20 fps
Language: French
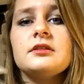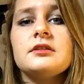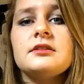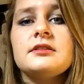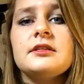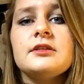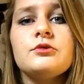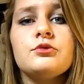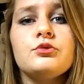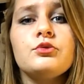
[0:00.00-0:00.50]

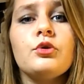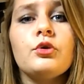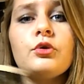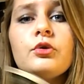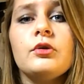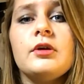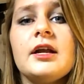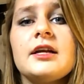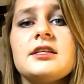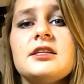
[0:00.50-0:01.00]
C'est sûr
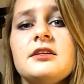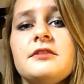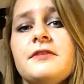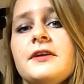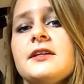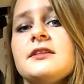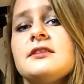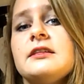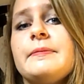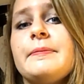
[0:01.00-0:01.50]
que l'argile
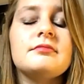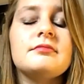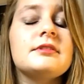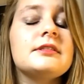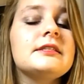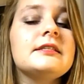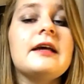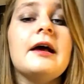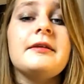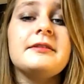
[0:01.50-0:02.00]
verte,
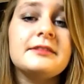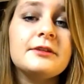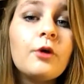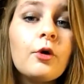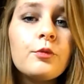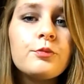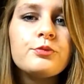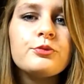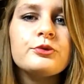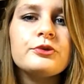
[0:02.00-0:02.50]
c'est assez
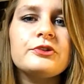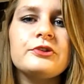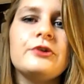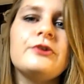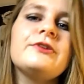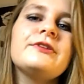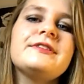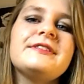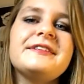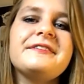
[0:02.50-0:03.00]

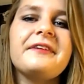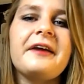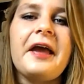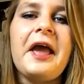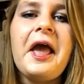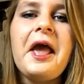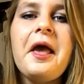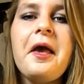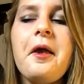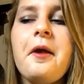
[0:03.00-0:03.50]
repoussant, c'est
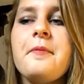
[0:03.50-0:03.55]
vrai,